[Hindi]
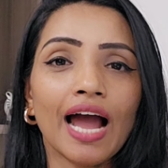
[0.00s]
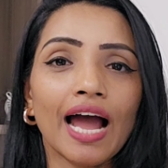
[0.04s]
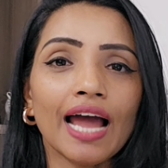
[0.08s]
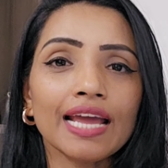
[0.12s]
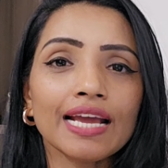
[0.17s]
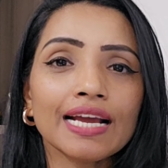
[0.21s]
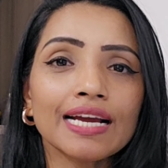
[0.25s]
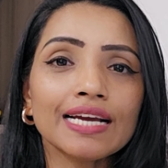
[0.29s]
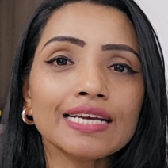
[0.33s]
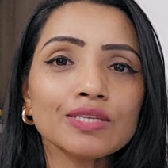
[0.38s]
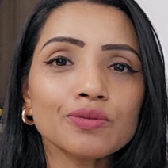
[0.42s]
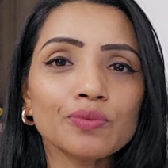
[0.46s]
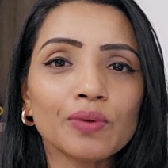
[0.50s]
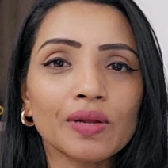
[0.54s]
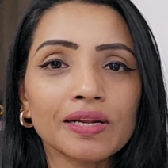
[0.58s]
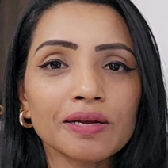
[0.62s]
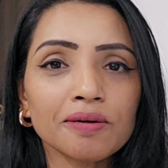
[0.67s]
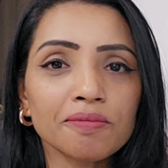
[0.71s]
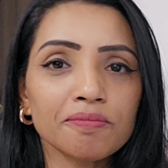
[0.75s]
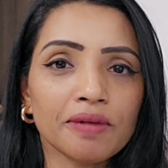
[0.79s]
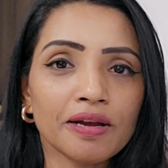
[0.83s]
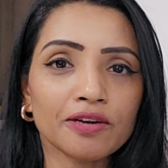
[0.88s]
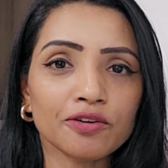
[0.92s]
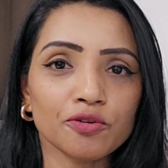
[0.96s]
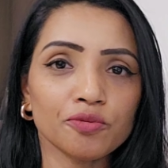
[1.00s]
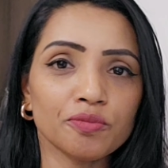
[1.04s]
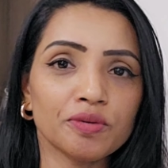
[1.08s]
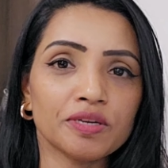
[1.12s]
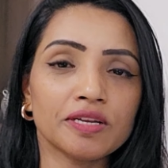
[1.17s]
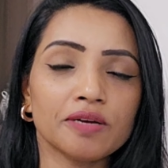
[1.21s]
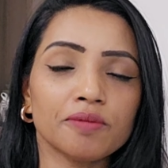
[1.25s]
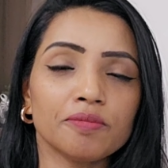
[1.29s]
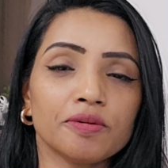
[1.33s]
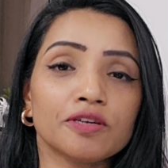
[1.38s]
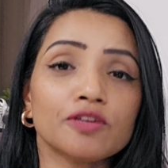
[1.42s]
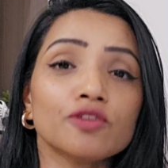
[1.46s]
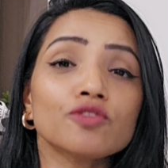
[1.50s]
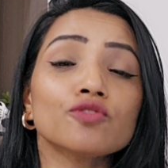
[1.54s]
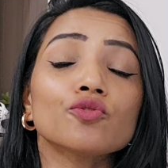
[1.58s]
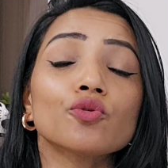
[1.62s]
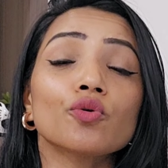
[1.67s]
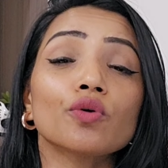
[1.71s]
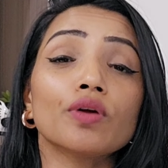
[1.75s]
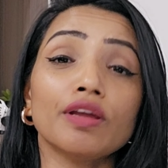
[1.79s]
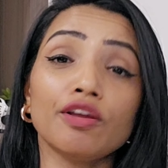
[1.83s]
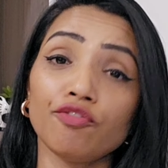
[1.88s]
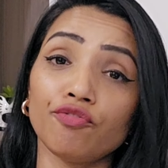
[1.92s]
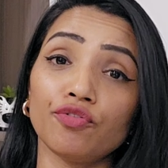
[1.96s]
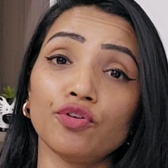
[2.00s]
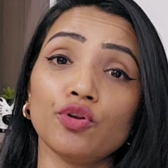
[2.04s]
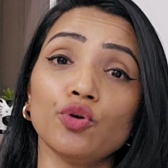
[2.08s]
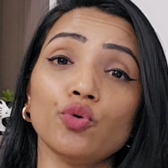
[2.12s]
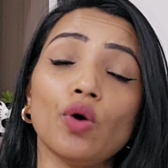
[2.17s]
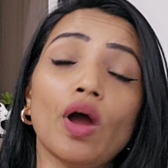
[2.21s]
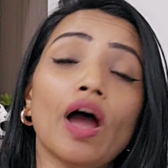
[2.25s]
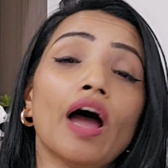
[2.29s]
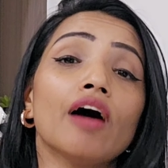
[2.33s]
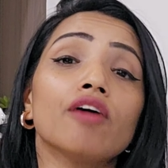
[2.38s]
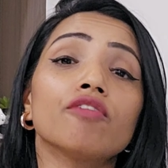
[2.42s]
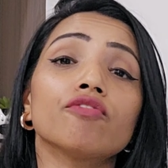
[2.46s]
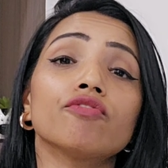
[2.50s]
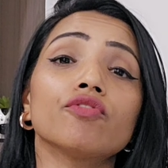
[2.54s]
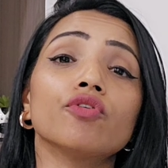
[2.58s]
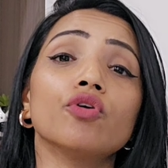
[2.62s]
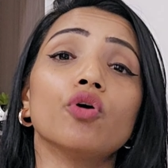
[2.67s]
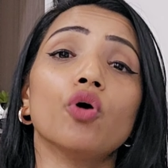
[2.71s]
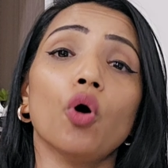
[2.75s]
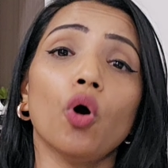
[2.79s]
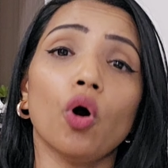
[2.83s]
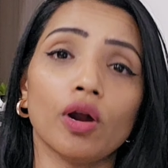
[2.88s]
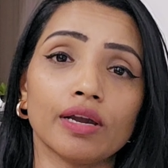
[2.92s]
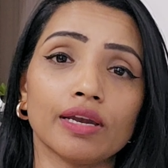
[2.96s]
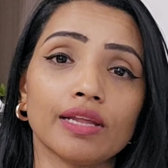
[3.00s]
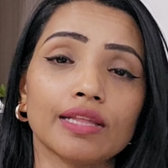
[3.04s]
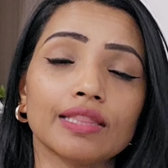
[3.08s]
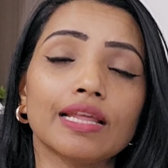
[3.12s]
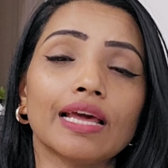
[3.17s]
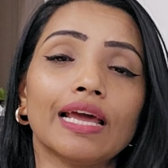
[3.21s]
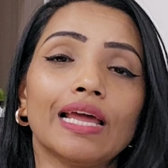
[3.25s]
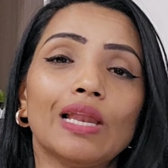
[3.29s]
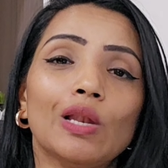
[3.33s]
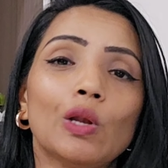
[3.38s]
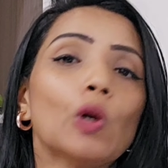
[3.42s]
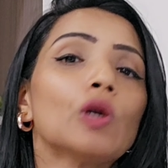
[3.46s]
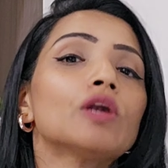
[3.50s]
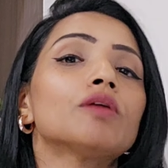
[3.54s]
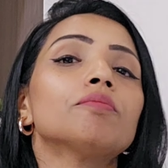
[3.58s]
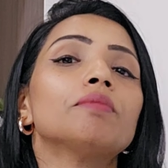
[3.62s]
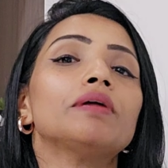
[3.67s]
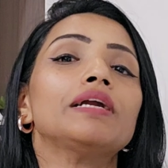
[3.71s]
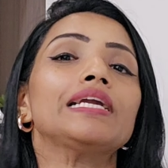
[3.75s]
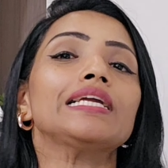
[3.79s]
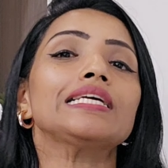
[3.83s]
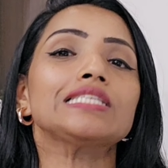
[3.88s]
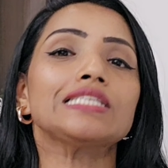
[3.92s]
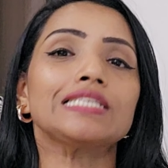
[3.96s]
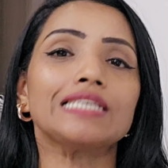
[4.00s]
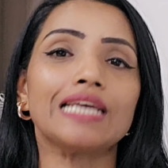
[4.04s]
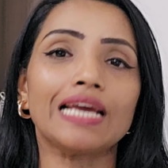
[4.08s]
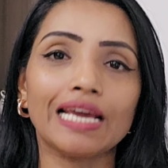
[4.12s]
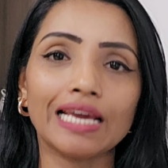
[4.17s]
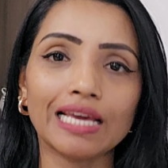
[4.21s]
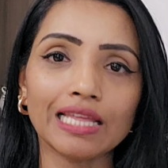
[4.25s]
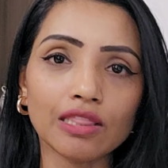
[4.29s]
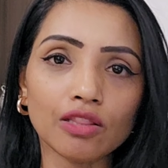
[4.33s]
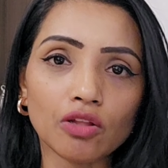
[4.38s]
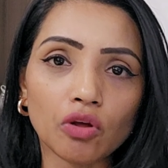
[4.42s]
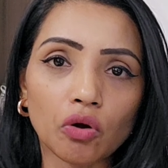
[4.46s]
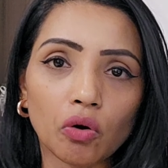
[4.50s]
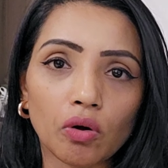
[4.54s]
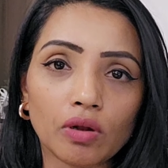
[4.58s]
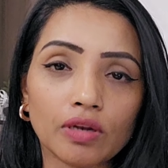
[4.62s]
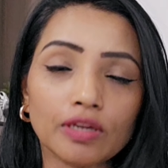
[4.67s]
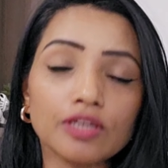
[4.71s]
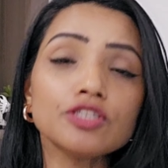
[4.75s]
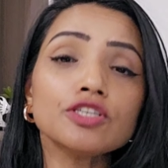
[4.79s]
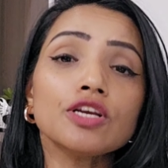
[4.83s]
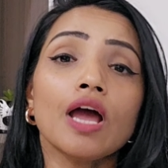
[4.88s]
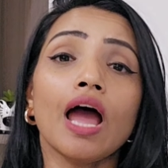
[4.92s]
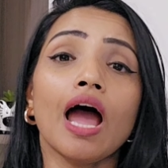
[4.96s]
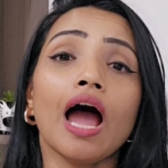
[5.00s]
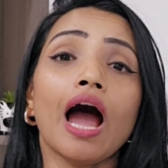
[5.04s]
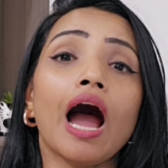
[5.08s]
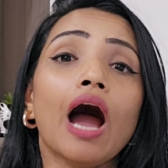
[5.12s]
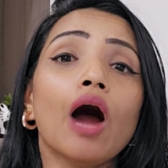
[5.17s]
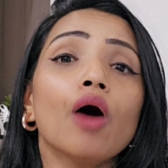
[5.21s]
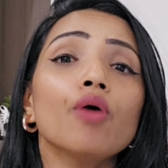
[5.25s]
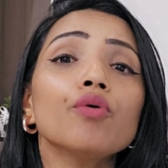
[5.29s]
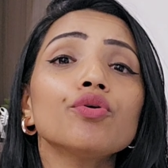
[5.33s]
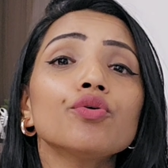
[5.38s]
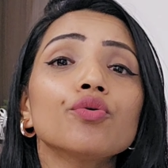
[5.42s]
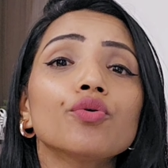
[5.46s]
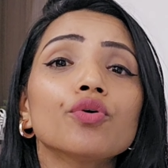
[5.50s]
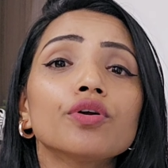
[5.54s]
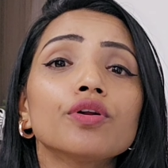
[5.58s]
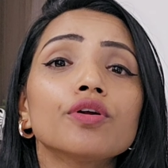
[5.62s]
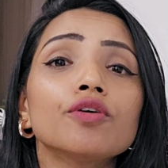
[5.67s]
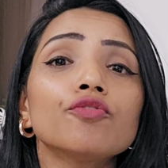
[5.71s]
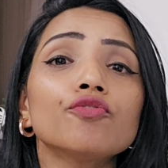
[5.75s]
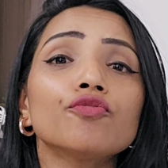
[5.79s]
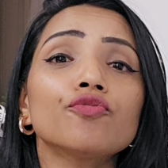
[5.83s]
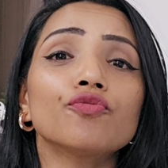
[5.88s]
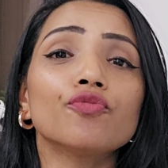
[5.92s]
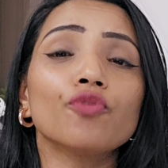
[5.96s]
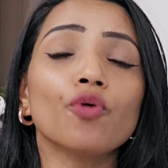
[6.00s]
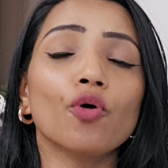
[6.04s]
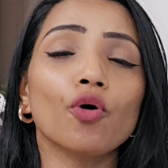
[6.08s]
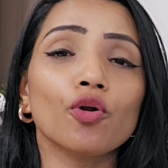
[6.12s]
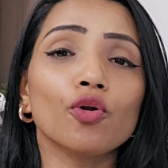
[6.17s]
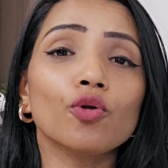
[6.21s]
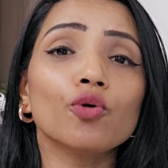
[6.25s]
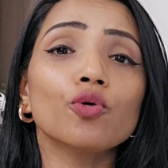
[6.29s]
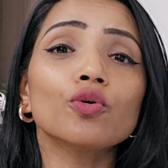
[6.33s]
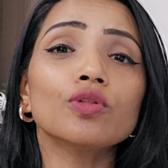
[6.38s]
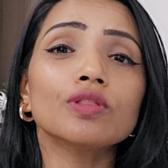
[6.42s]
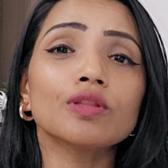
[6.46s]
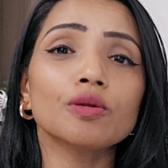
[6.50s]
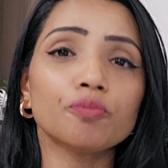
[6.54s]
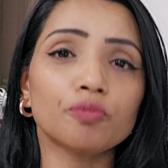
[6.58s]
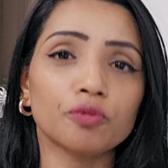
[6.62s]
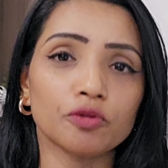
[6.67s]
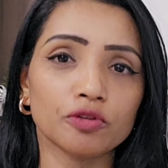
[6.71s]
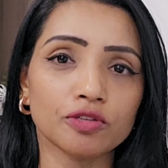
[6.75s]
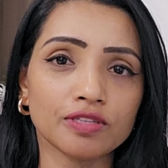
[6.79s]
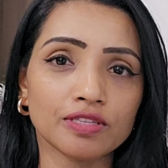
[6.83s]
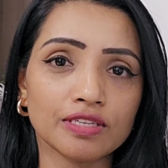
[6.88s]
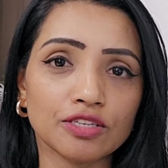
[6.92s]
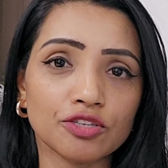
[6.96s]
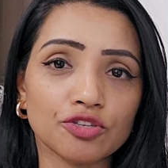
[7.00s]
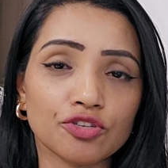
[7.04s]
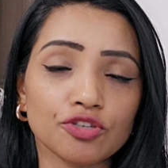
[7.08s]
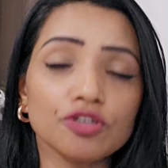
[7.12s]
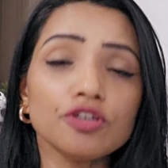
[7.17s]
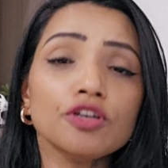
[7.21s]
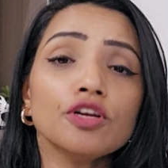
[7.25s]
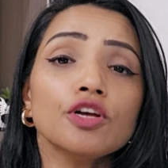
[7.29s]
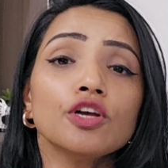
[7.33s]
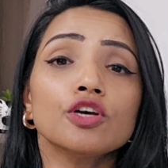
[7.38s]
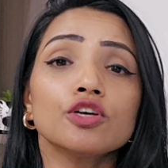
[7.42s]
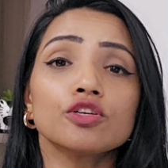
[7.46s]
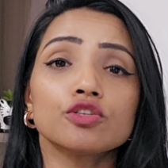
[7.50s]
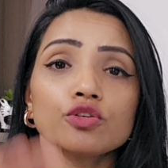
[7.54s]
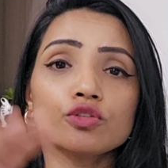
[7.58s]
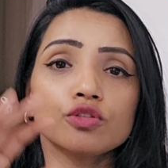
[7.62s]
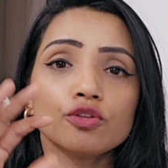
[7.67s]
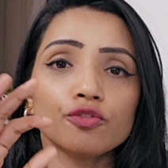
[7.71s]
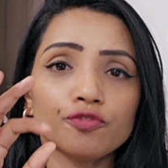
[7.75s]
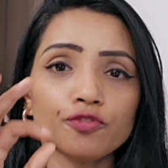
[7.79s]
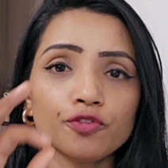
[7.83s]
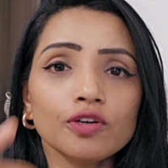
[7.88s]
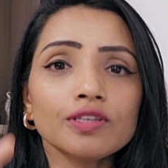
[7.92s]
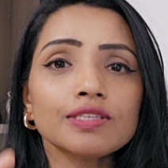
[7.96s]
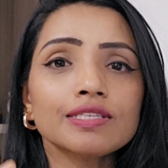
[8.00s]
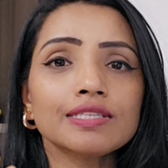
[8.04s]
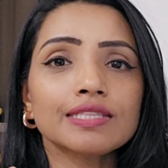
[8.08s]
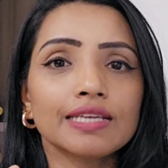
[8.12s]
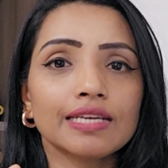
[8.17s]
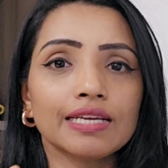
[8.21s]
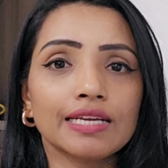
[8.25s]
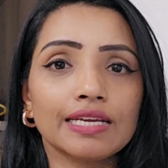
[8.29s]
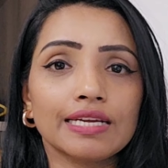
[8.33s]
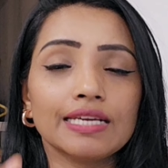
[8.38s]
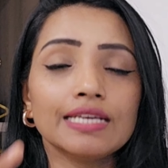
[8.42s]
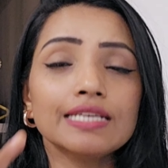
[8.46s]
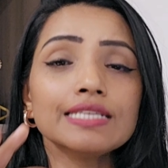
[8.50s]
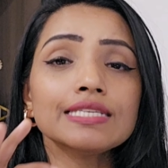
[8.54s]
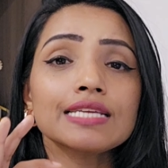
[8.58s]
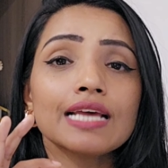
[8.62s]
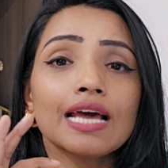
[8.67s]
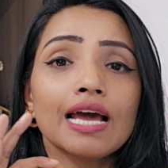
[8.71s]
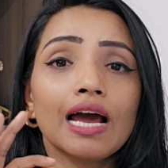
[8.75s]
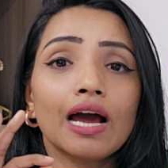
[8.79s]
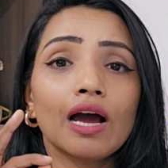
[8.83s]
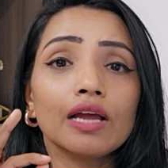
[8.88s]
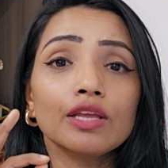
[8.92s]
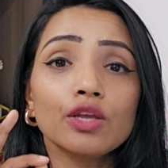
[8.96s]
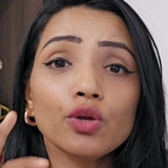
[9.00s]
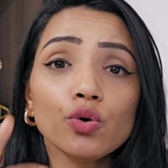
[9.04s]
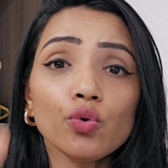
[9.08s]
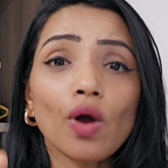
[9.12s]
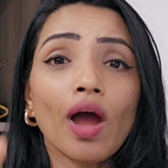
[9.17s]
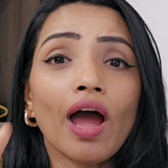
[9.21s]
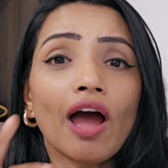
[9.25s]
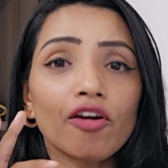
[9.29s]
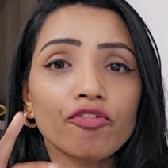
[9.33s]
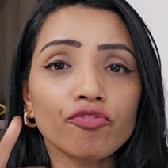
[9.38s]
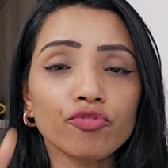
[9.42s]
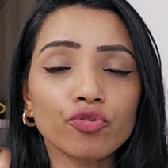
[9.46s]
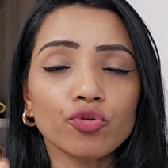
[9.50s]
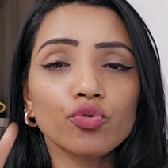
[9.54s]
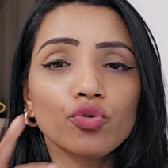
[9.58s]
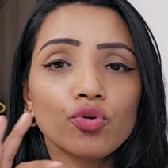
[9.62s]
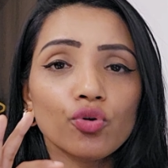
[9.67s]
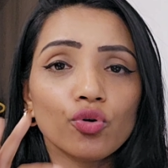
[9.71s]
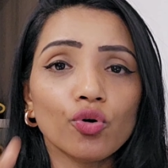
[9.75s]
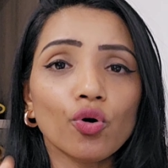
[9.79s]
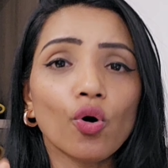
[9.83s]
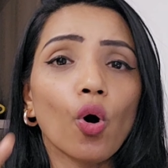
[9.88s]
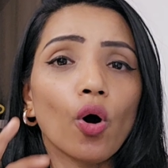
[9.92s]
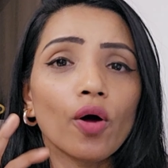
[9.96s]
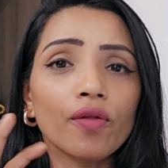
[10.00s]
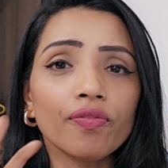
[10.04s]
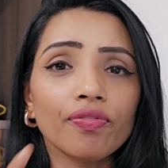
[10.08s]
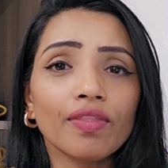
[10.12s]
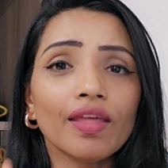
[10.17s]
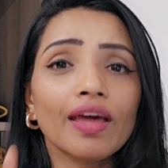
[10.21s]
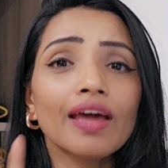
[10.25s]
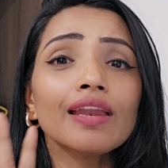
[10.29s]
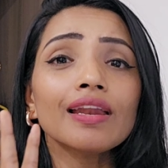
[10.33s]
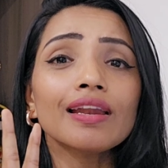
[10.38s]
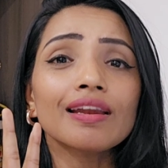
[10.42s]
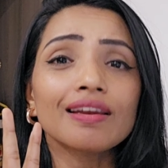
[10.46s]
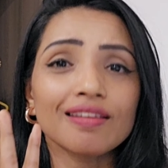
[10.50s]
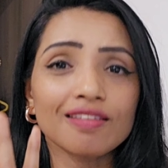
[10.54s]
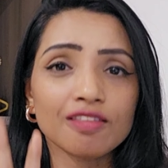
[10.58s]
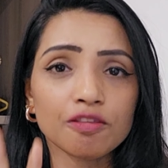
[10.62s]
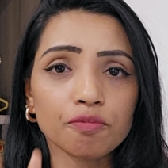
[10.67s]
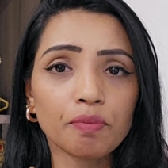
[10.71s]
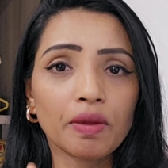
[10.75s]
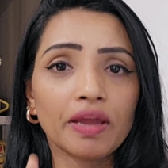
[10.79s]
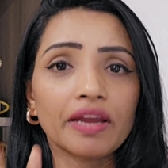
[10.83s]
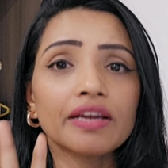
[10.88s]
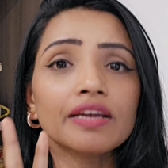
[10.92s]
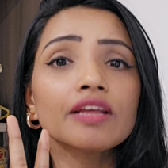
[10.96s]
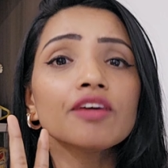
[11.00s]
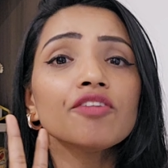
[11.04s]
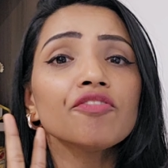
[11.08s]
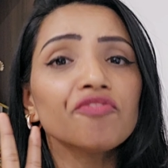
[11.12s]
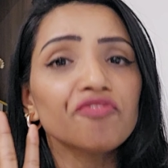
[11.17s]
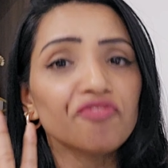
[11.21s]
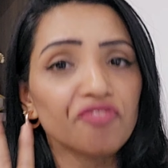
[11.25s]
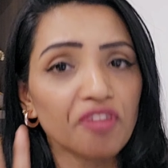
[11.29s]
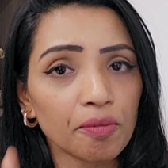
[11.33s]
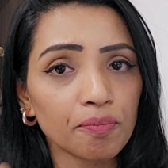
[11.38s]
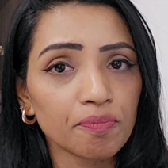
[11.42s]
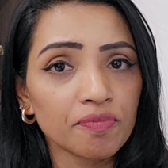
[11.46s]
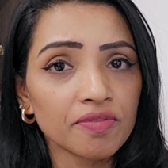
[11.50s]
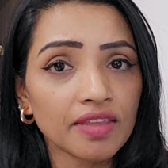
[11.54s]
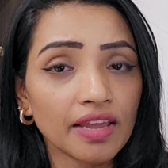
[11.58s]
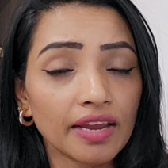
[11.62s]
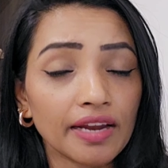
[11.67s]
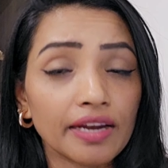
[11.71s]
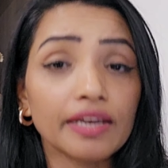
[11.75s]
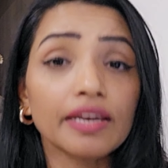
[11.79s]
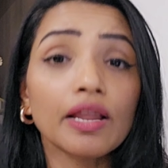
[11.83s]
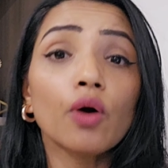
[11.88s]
हाई गाइज वेलकम बैक टू मीडिया मेंटर सो इफ यू हैव गॉट द अलॉटमेंट इन जय हिंद कॉलेज हाउ यू नो फॉलो द प्रोसीजर सो द फर्स्ट थिंग doing is you have to go on their respective website.